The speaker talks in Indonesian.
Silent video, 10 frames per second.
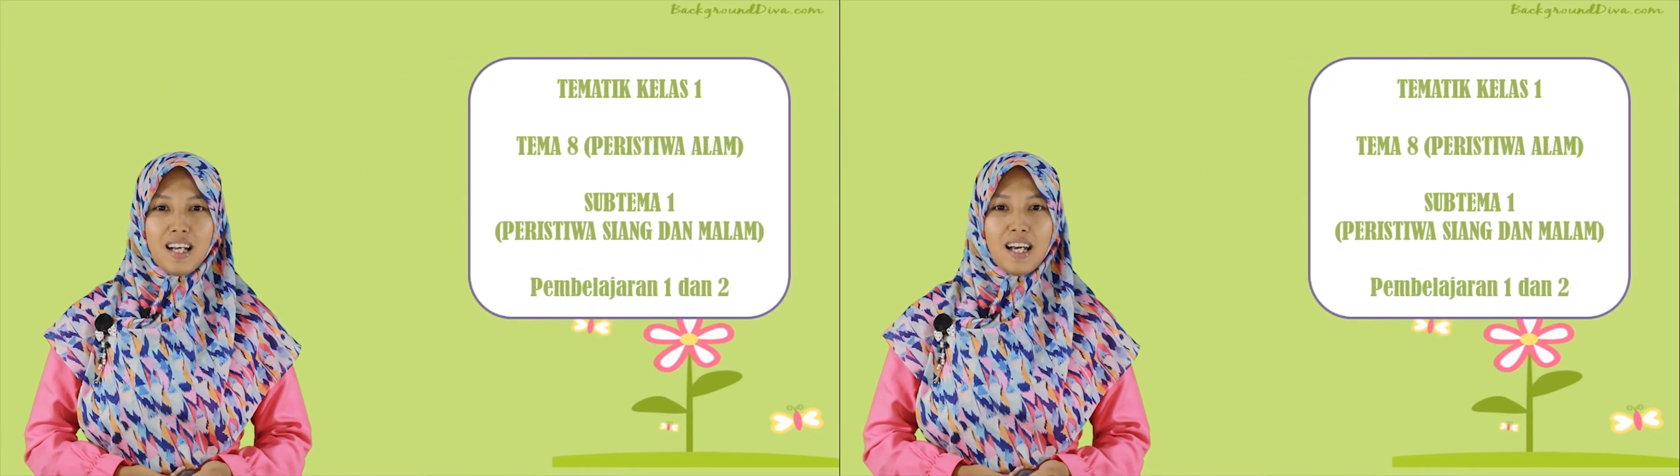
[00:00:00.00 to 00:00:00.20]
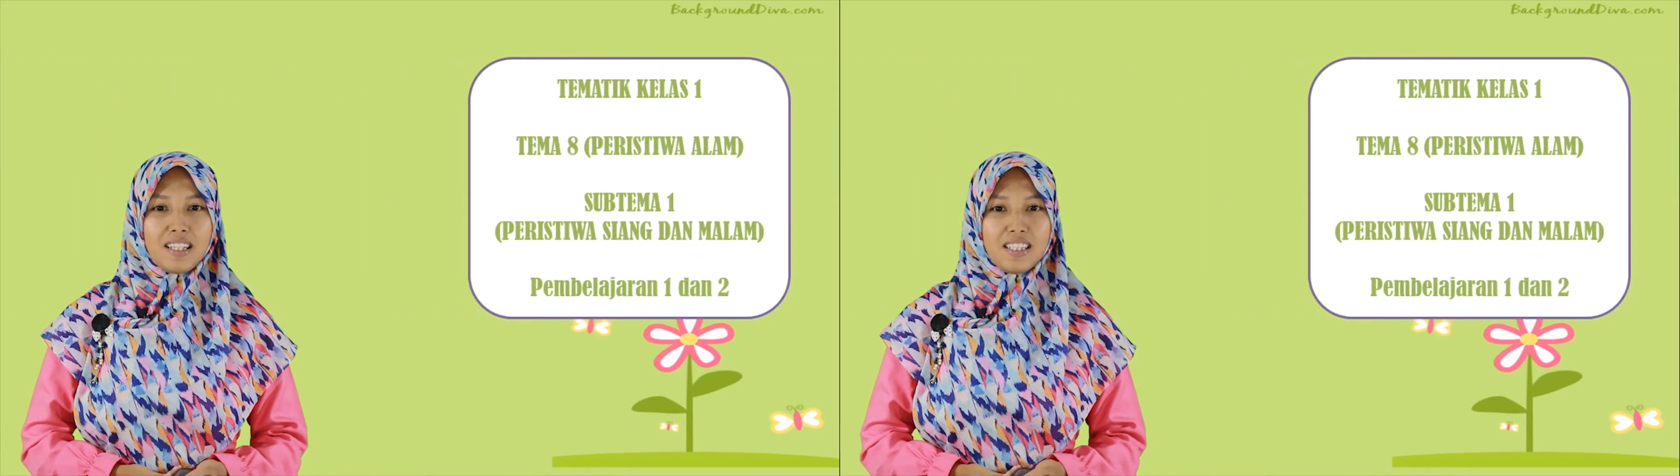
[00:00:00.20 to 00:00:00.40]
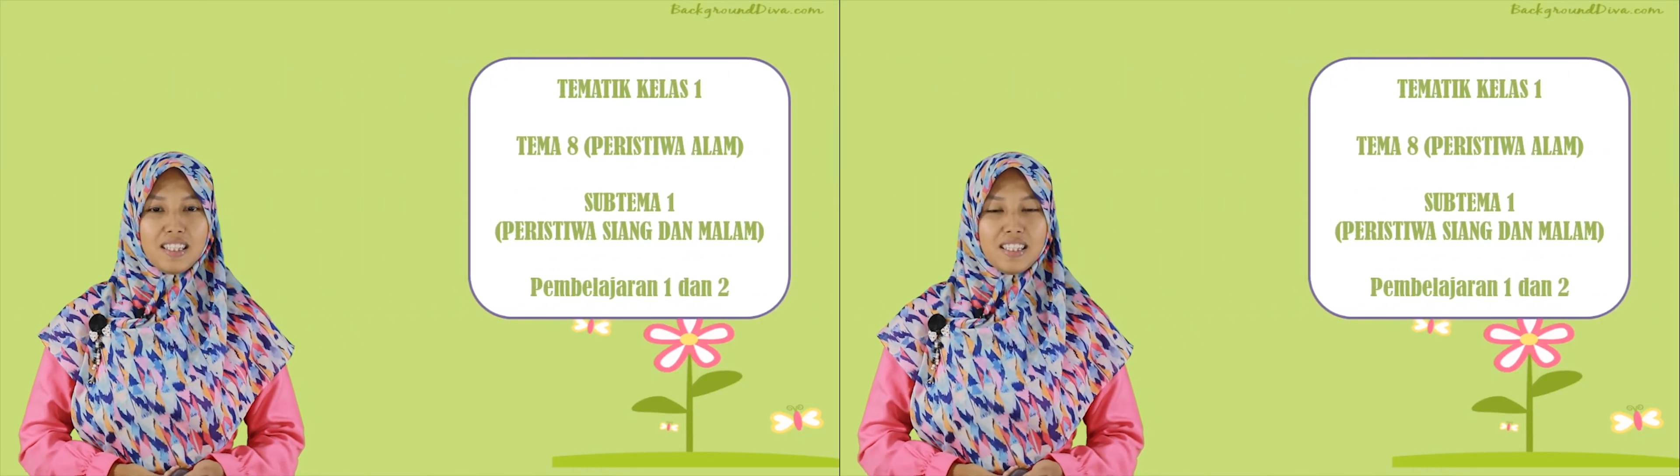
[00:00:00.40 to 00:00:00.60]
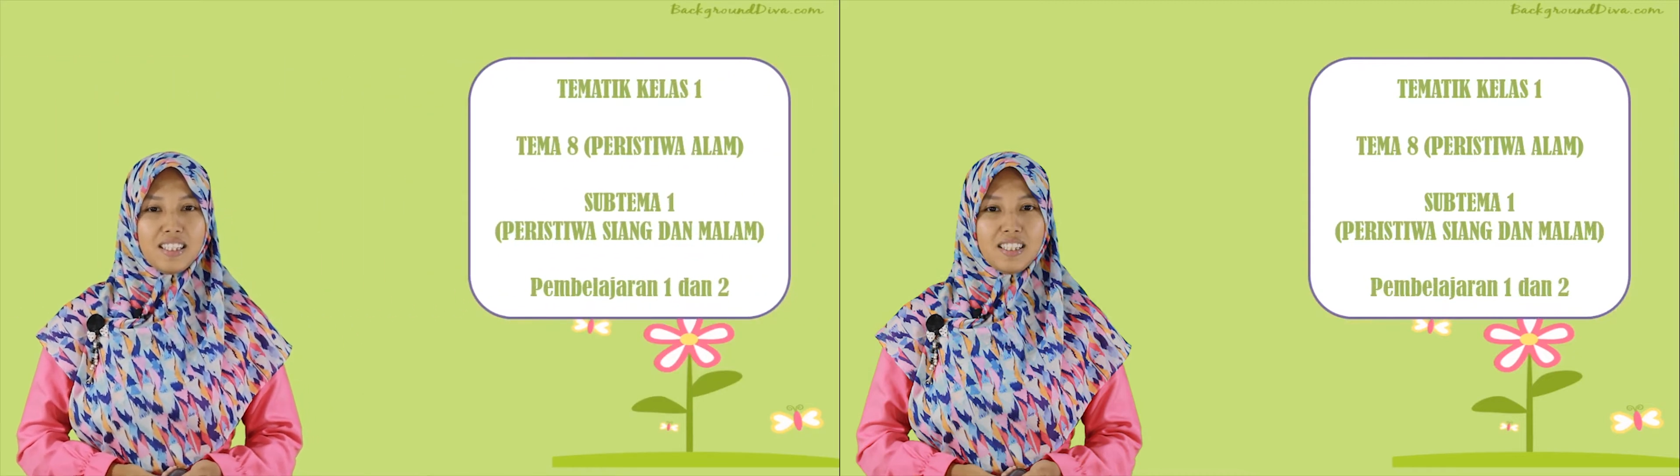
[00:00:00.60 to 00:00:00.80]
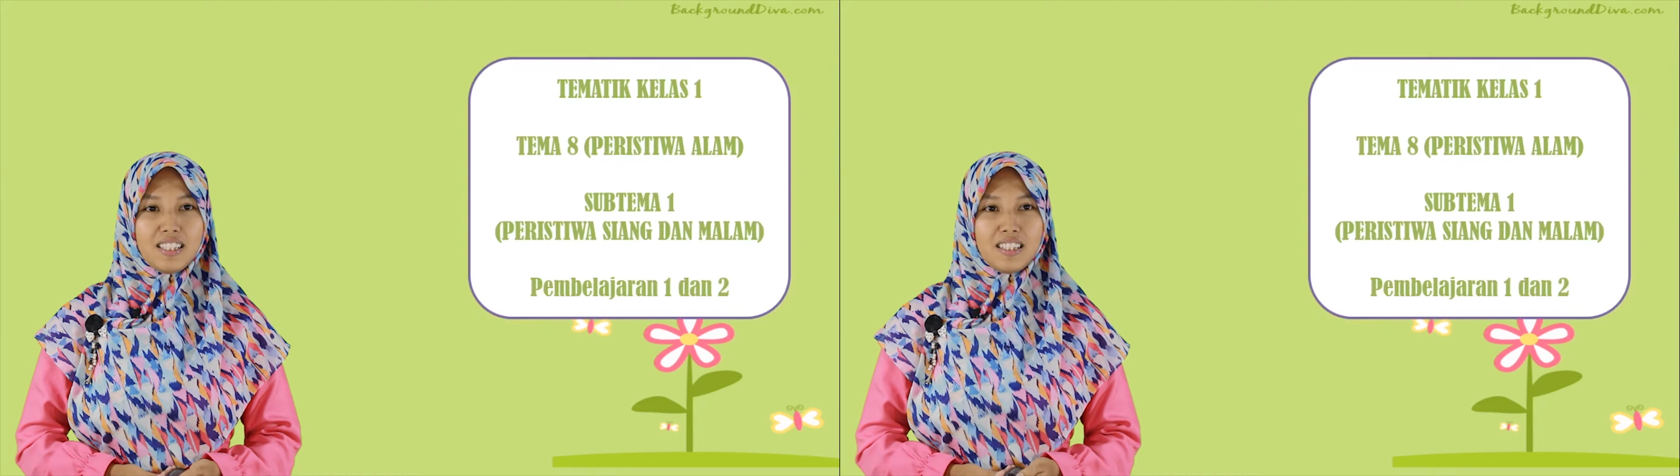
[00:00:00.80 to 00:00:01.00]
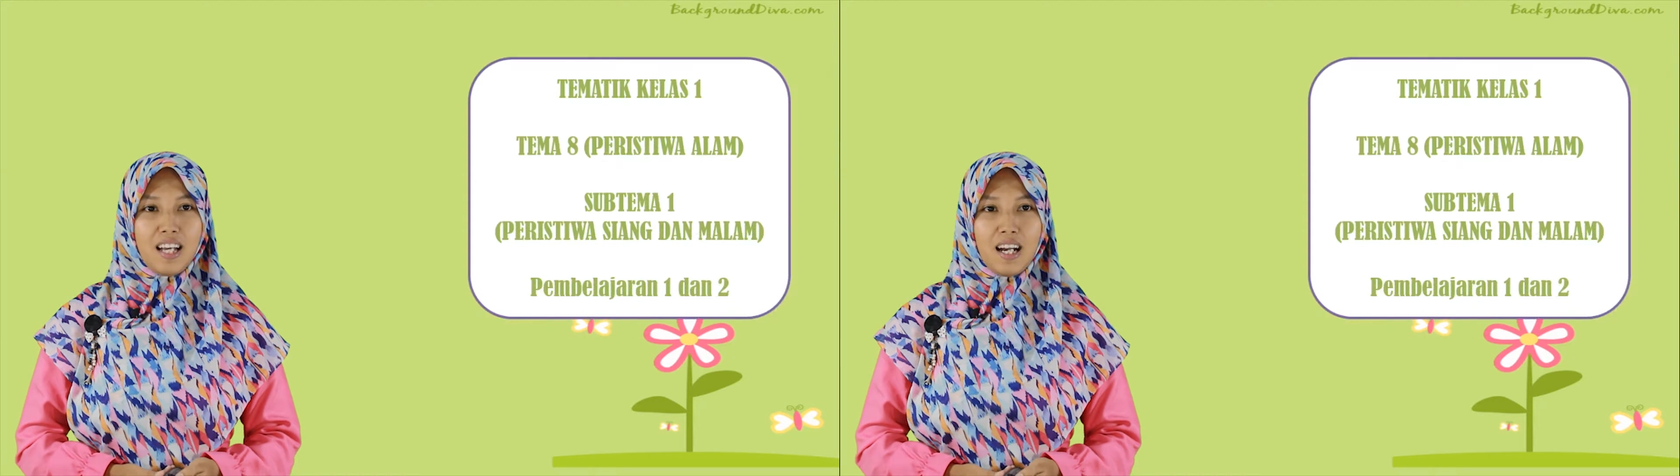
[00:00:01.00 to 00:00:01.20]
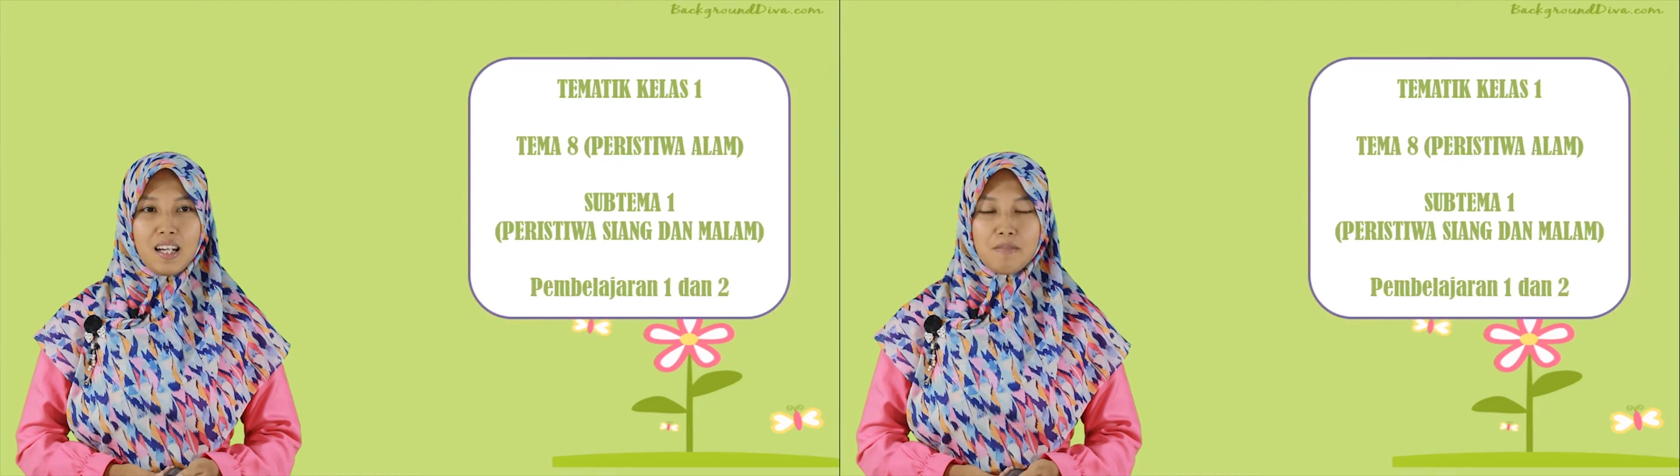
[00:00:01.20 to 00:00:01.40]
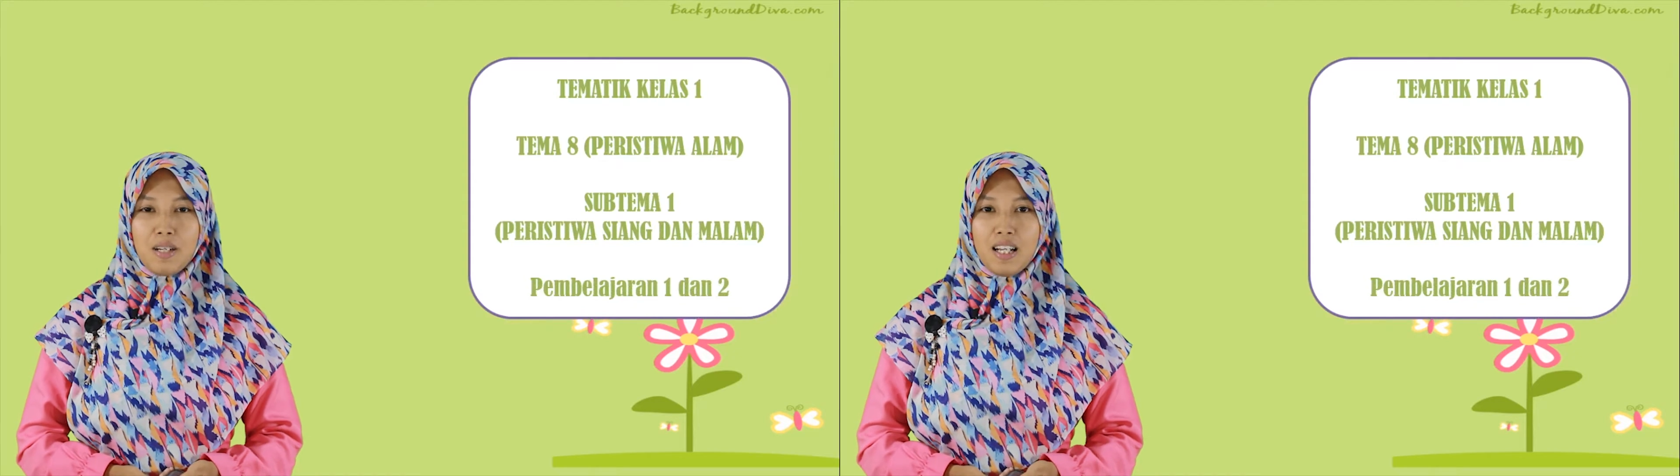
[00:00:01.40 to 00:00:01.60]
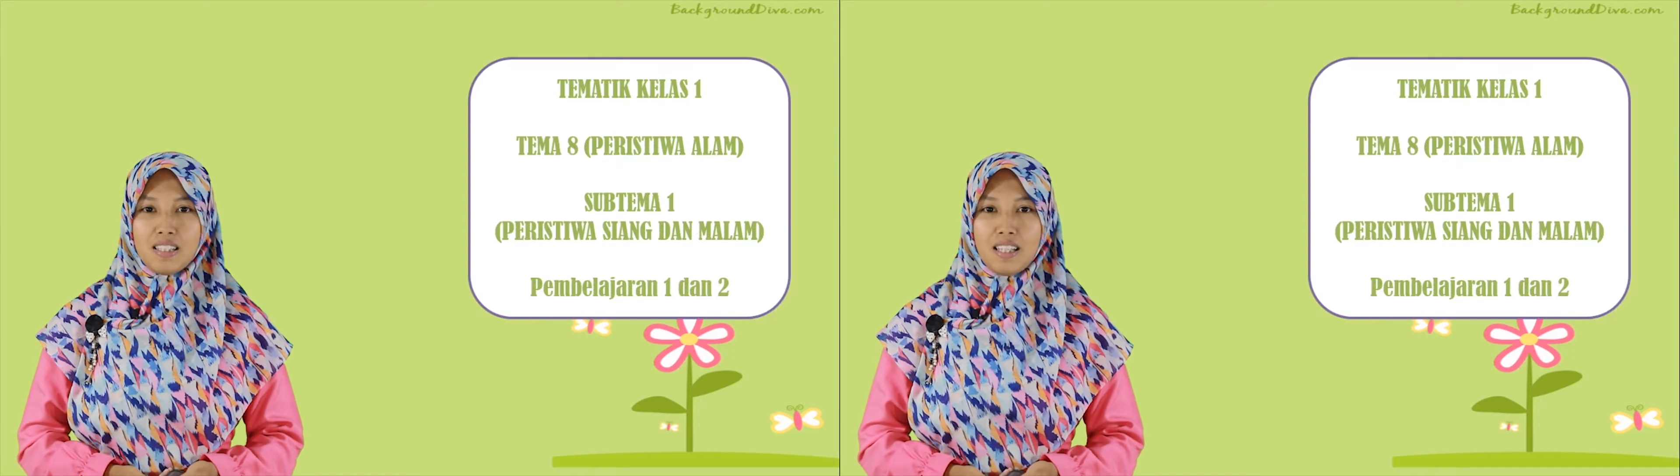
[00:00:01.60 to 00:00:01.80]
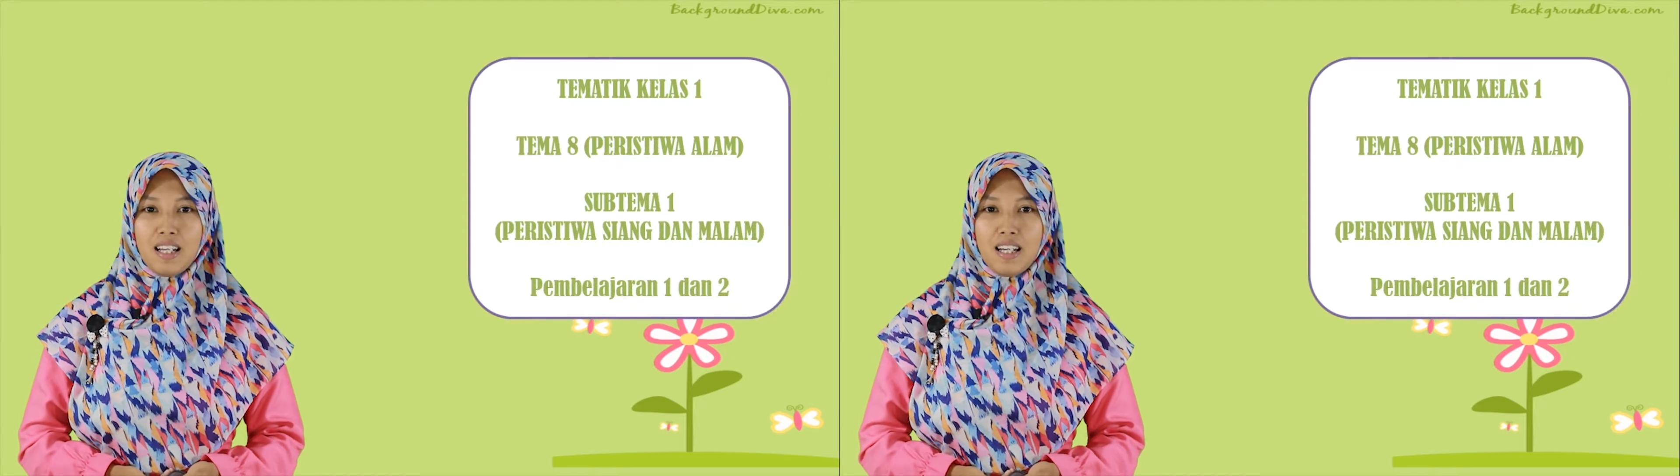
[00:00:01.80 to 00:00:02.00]
hari ini kita akan
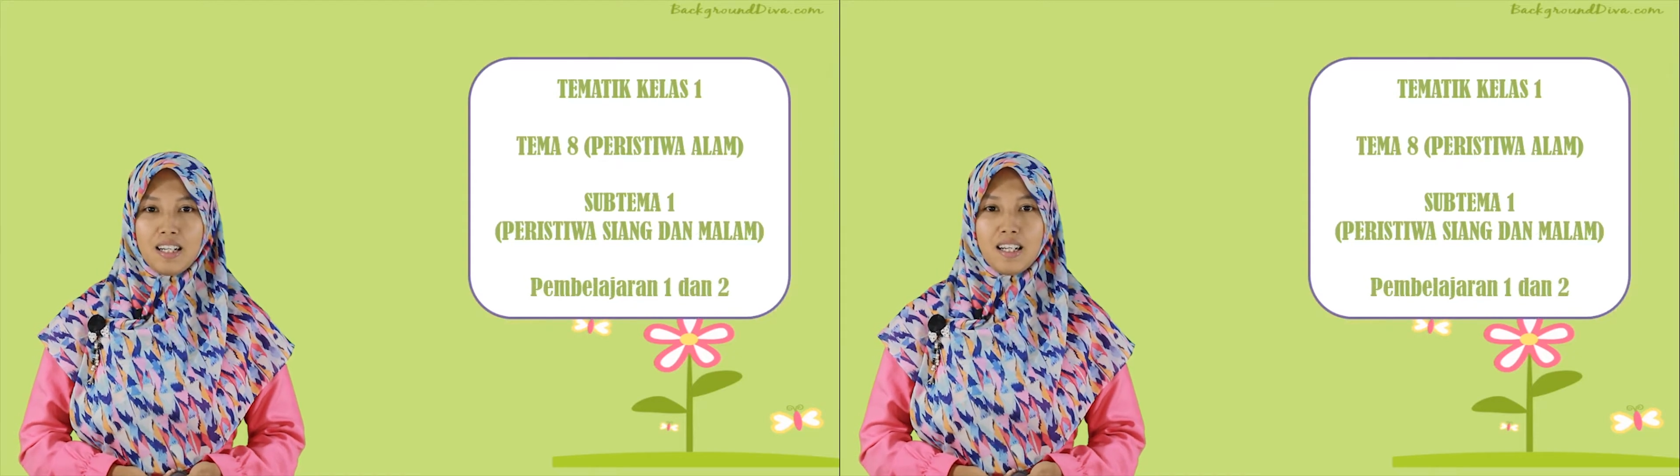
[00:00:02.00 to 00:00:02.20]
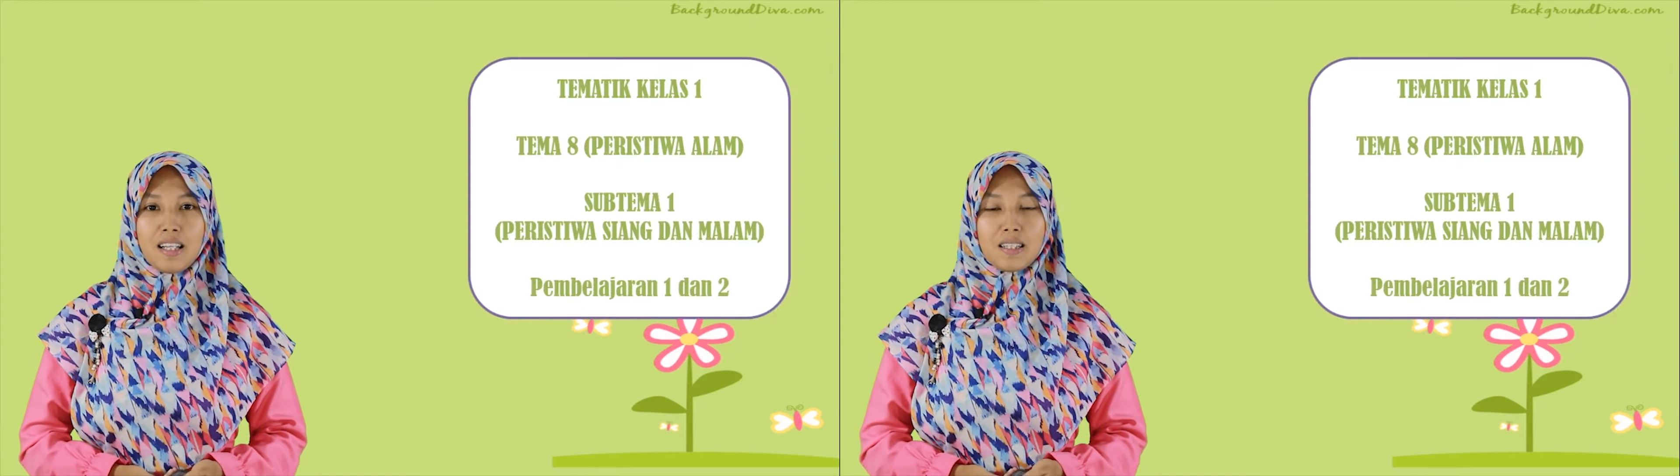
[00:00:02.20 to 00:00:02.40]
belajar